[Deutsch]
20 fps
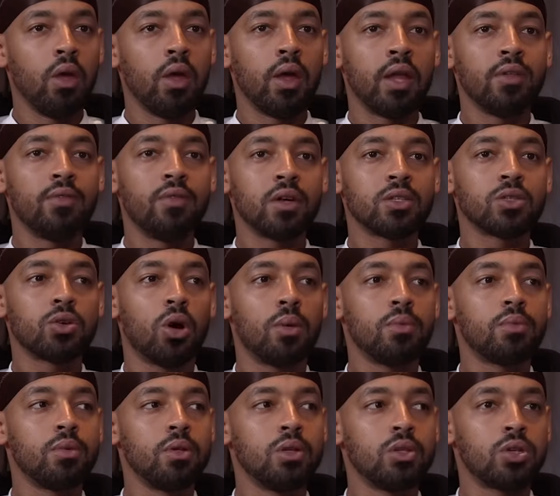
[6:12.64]
Entweder es
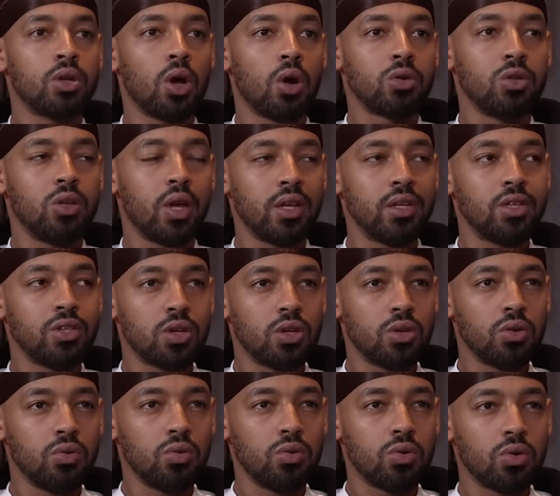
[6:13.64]
kommt nicht authentisch
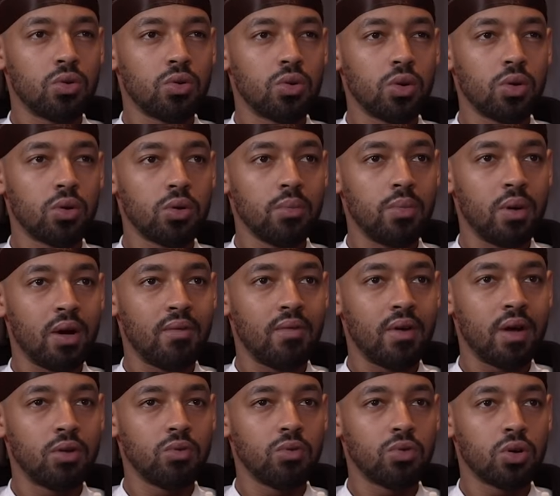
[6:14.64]
genug rüber,
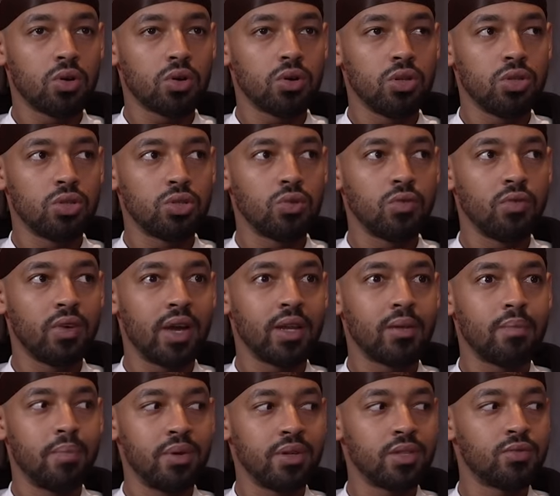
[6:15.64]
weil du noch nicht so
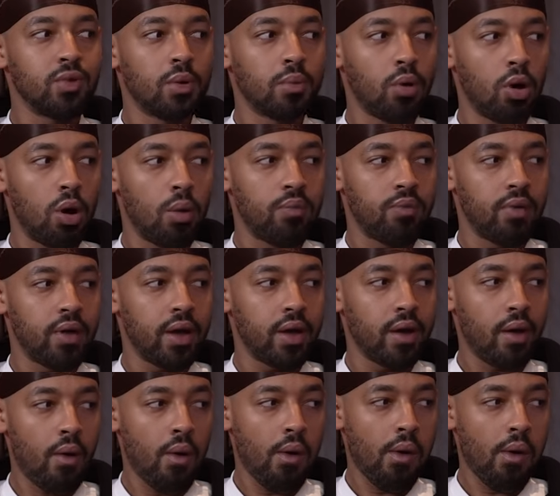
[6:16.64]
weit bist vom Kopf her.